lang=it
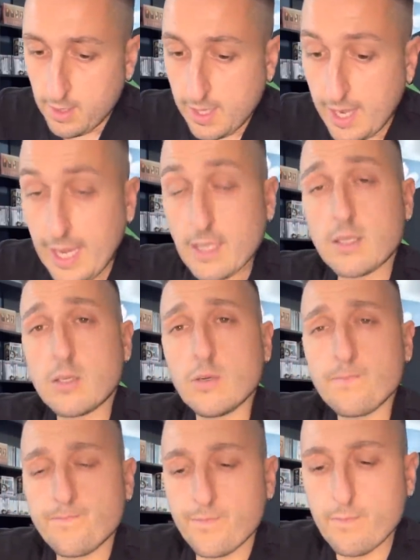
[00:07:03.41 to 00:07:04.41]
La Lazio,
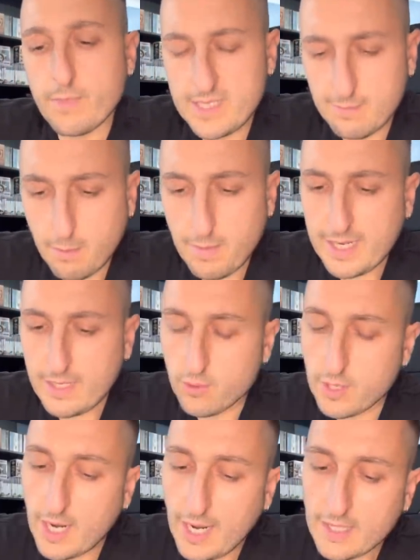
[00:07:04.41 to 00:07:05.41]
passiamo al mercato
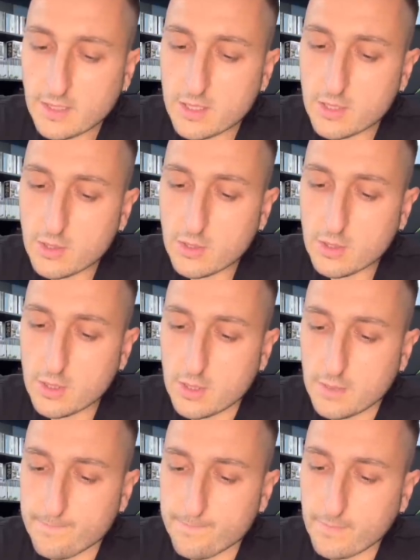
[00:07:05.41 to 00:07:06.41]
della Lazio,
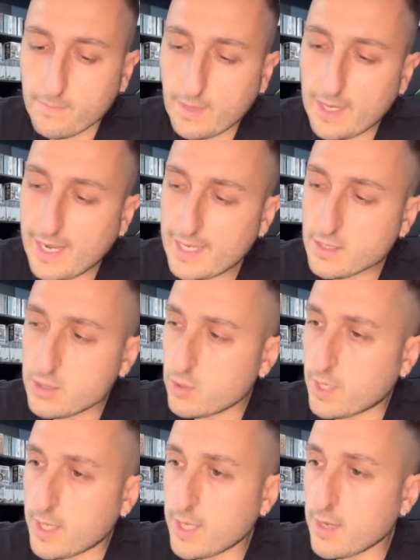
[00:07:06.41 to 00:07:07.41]
ehm, Lazio
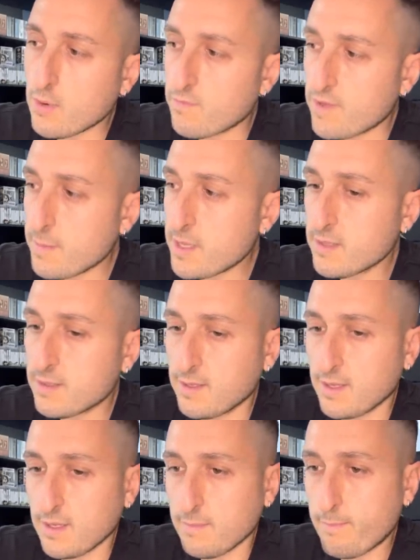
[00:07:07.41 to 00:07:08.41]
che
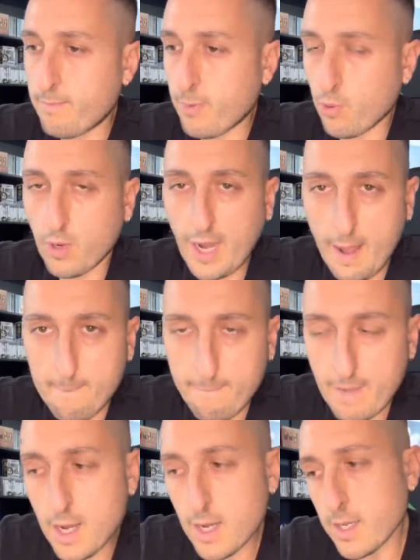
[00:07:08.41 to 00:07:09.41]
ovviamente
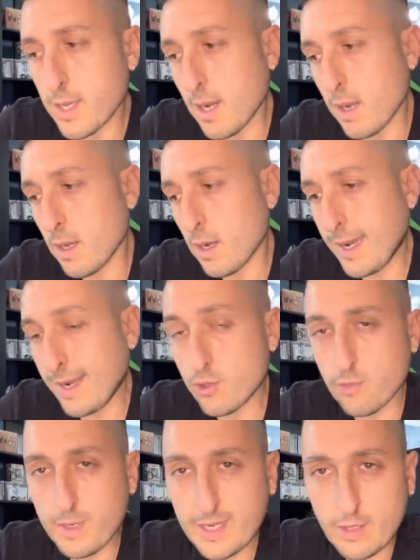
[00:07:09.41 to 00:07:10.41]
programma il
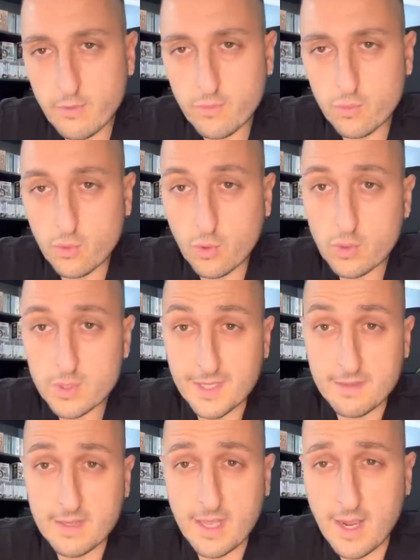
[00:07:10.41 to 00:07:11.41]
calciomercato futuro
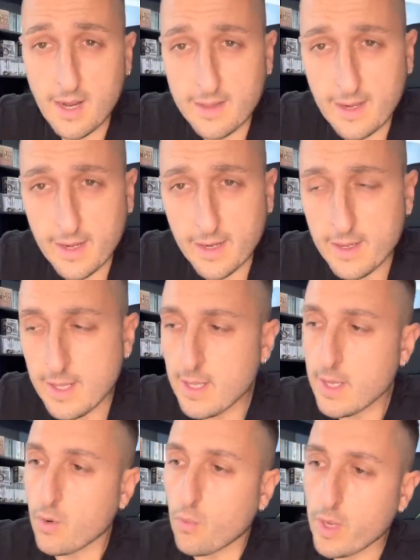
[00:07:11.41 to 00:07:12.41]
senza iglitare,
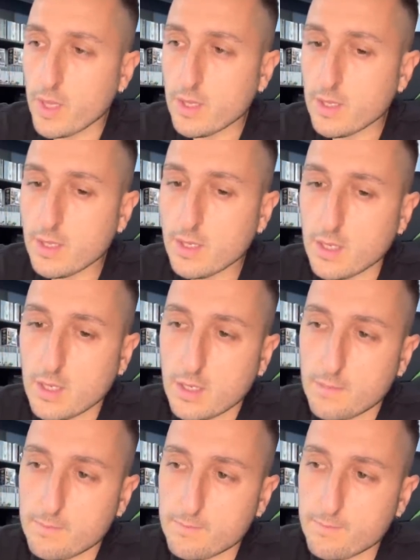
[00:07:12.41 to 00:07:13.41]
quindi
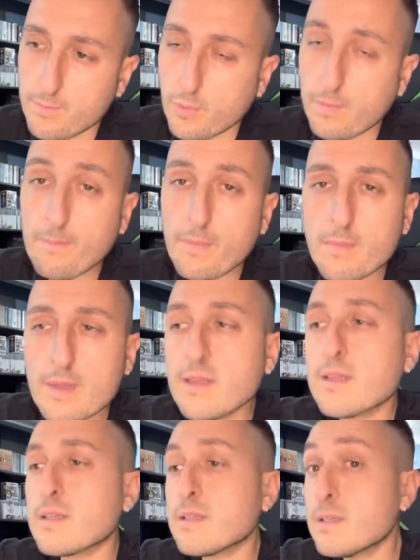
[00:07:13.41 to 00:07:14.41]
ehm,
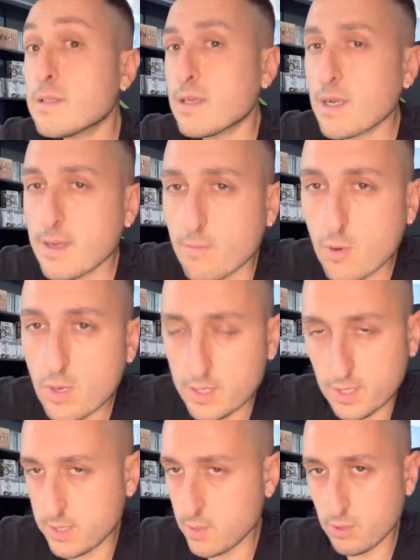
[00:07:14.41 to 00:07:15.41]
probabilmente assisteremo a
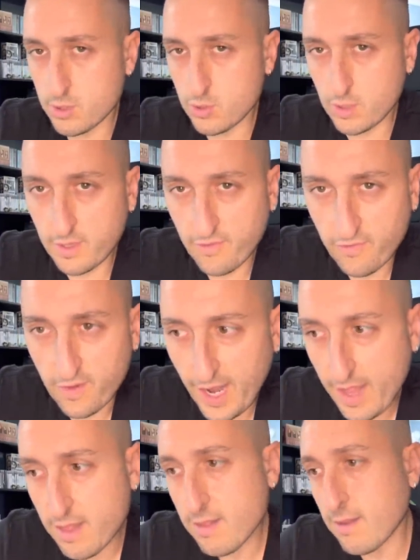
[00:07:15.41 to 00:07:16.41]
delle situazioni
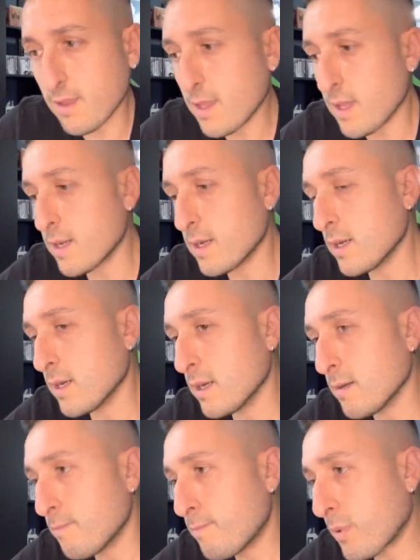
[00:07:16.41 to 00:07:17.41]
differenti,
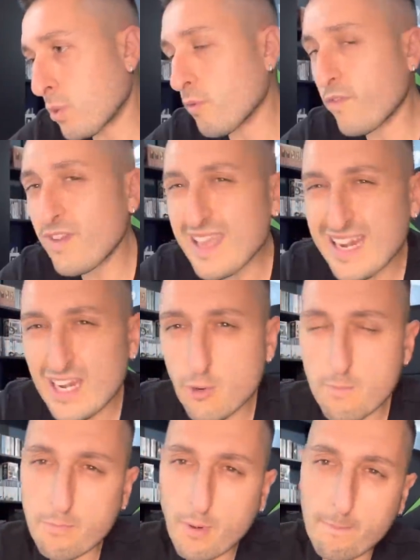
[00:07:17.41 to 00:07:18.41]
eh, profili
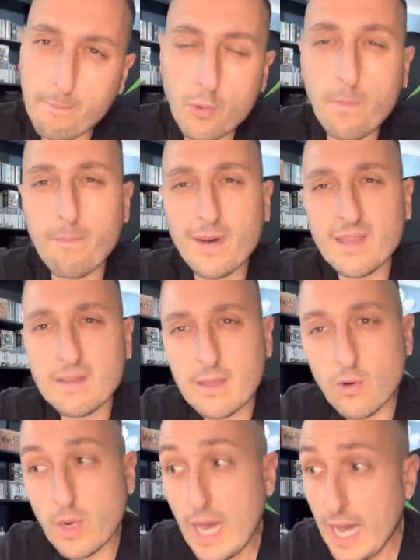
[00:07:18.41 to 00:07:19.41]
un po' più
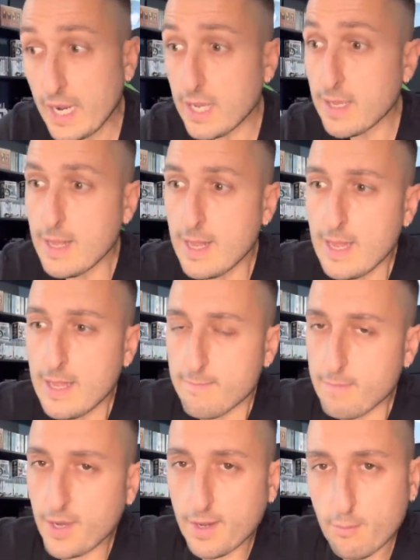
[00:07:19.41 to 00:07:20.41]
particolari,
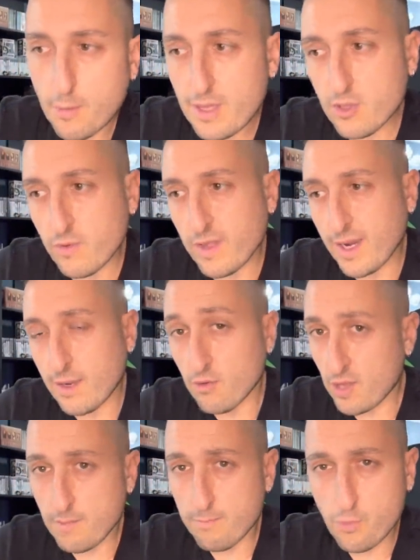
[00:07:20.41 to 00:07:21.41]
per il momento verranno
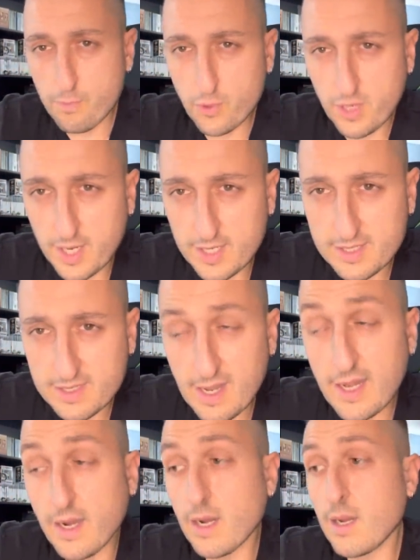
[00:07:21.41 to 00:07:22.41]
dati più poteri a
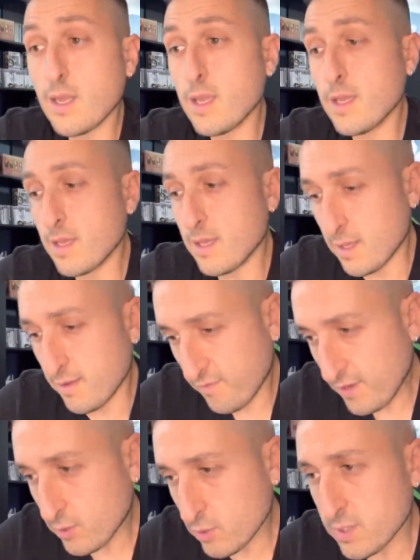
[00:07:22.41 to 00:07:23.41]
Sarri, eh,
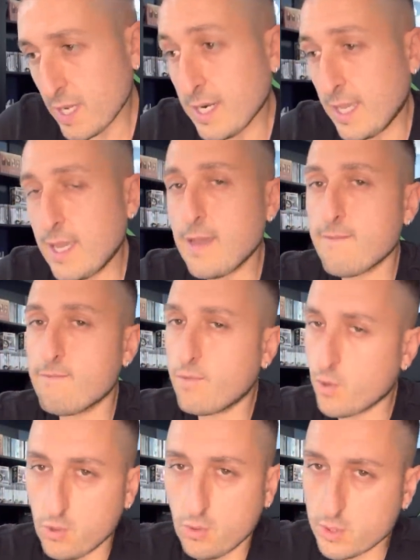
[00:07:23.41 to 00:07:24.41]
fatto sta che
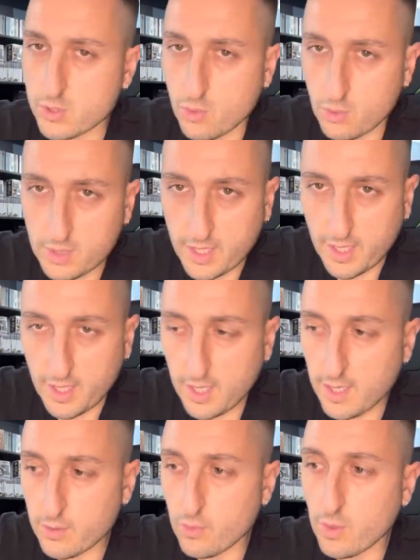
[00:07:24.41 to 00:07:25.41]
vogliono ascoltare
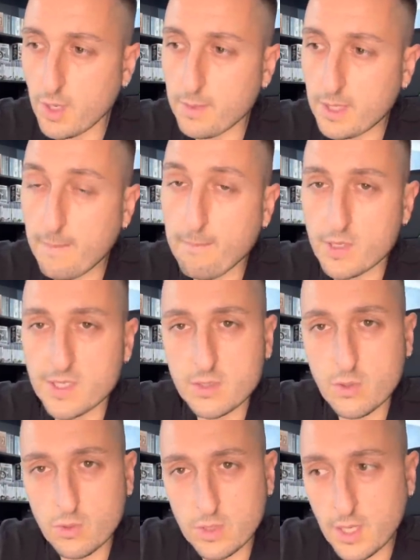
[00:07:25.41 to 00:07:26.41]
l'allenatore perché poi se
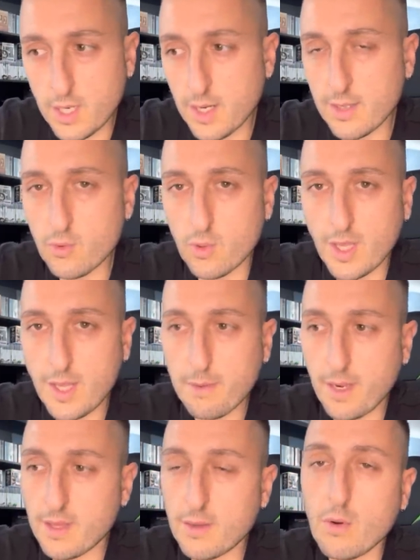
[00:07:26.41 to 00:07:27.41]
ascolti l'allenatore gli
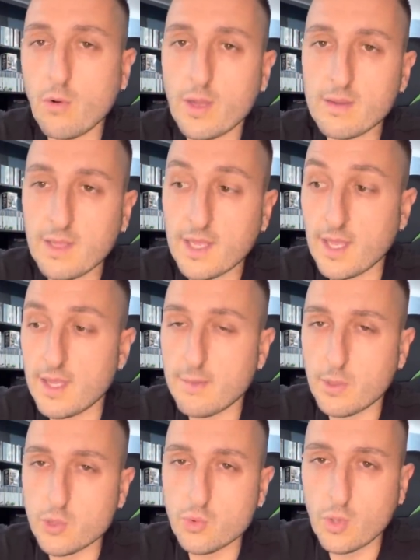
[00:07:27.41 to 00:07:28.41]
prendi quello che ti chiede
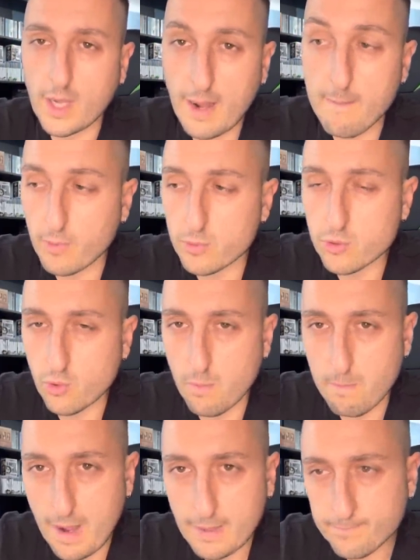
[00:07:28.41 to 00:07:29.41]
poi sul campo,
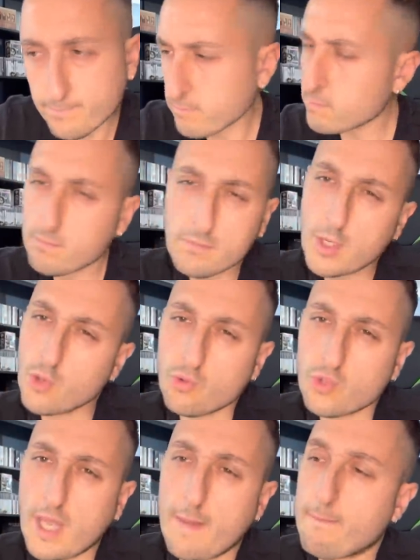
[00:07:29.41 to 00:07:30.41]
insomma, non
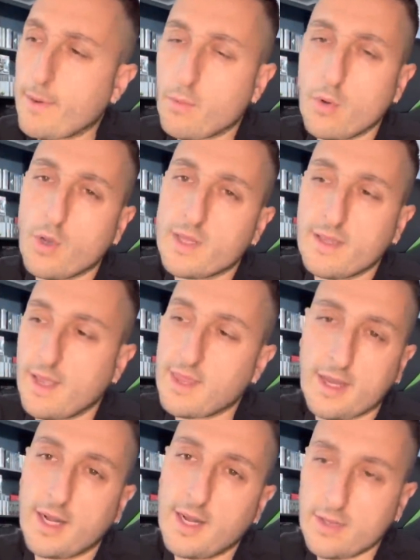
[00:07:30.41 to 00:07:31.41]
sempre quello che ti chiede
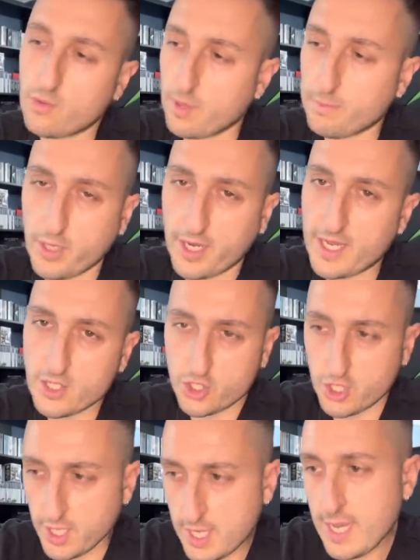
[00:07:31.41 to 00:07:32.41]
un allenatore poi
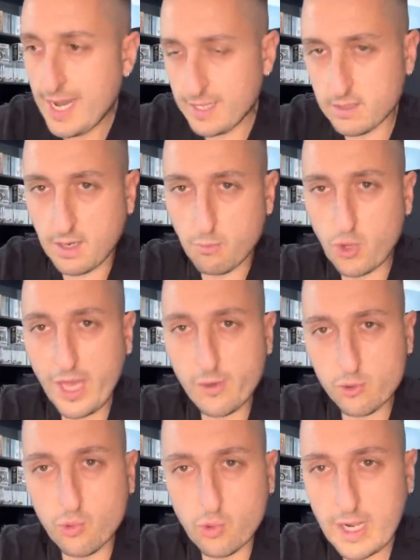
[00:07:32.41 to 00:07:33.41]
riesce a tramutarlo
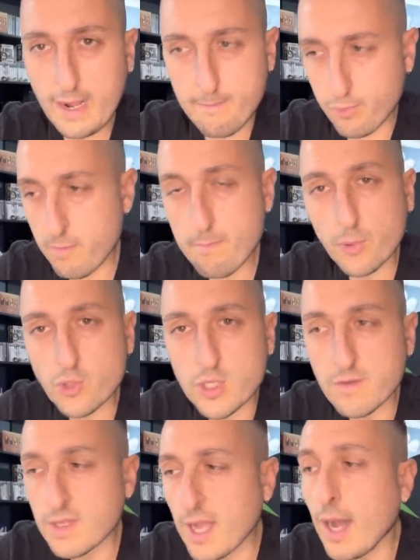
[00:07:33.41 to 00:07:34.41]
sul campo in
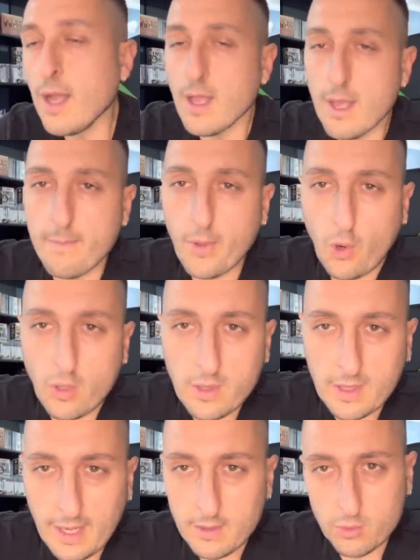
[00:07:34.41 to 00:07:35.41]
positività, però
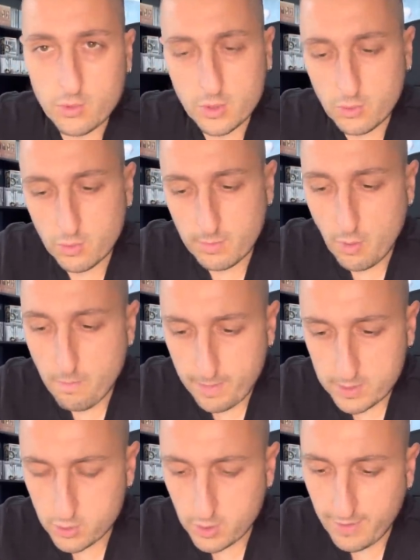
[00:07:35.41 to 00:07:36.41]
intanto secondo me è un
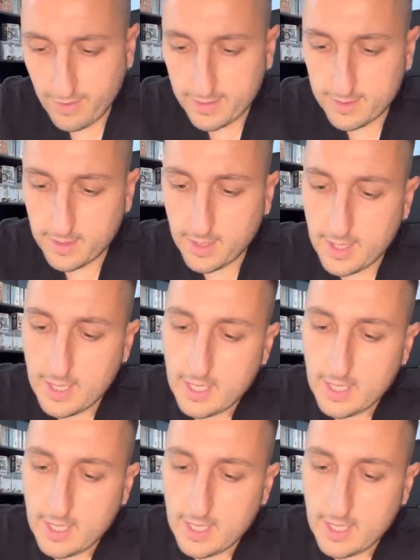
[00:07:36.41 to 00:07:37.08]
passo in avanti.